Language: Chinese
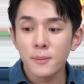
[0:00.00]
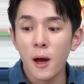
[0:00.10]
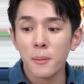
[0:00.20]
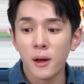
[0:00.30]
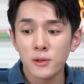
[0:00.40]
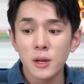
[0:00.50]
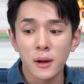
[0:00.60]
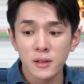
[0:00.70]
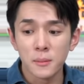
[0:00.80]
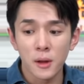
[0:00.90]
这个表很漂亮，这
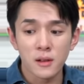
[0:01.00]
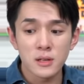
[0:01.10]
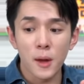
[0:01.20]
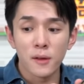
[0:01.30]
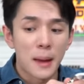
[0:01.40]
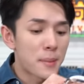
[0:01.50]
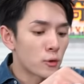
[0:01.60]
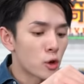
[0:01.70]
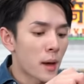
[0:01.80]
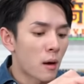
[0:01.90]
个表真的很漂亮。这表男
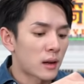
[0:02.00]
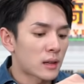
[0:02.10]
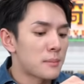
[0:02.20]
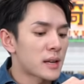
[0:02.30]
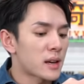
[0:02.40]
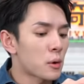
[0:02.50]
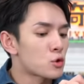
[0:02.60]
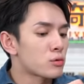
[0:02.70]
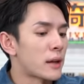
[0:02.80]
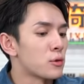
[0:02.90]
表女表啊？他们家应该
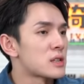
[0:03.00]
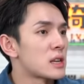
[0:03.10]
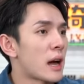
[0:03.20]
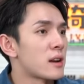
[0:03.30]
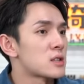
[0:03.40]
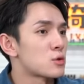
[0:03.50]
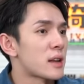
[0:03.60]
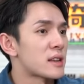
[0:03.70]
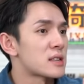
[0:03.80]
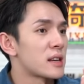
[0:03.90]
会出男女系列，还是只
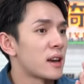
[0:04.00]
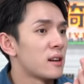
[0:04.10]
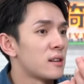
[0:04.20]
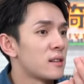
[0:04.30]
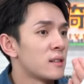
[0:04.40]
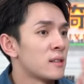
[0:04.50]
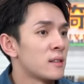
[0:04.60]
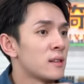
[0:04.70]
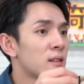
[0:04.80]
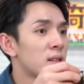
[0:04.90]
出男系列？
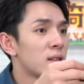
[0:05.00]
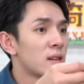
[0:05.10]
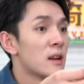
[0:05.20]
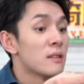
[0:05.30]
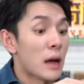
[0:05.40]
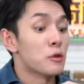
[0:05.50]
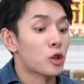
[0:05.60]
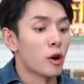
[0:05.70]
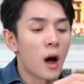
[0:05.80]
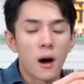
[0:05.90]
男
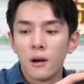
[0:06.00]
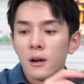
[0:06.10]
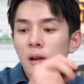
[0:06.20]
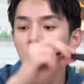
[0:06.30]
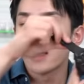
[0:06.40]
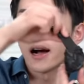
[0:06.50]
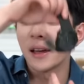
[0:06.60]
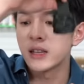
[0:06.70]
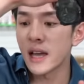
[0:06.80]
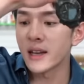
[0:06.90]
女都有。大
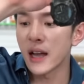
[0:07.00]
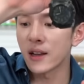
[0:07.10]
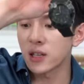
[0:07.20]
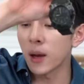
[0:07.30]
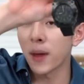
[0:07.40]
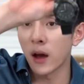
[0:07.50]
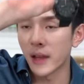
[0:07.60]
家可以猜一下，这个